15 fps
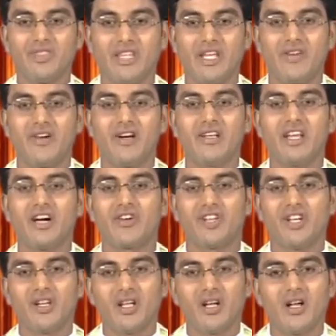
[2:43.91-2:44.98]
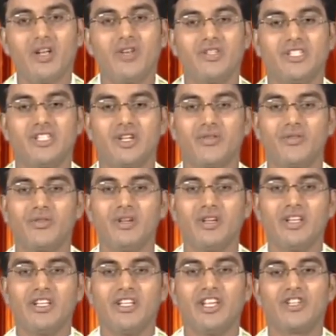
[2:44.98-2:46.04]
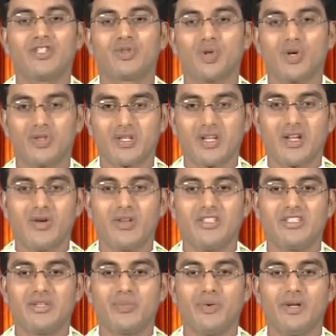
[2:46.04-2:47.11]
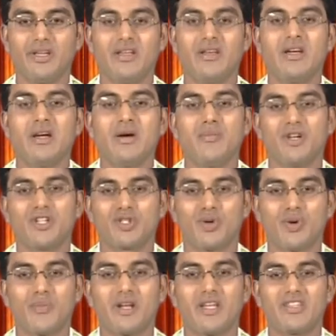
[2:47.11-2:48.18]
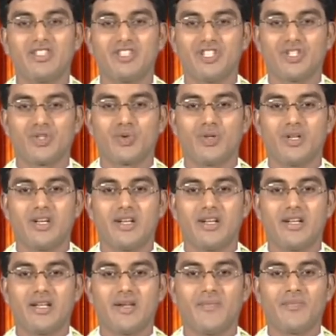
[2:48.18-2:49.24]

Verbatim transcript: దేవా నాకు రెండు కళ్ళు ఇచ్చావు నీకు స్తోత్రాలు అని చెప్పి మనసులో ప్రార్థన చేసుకున్నాడంట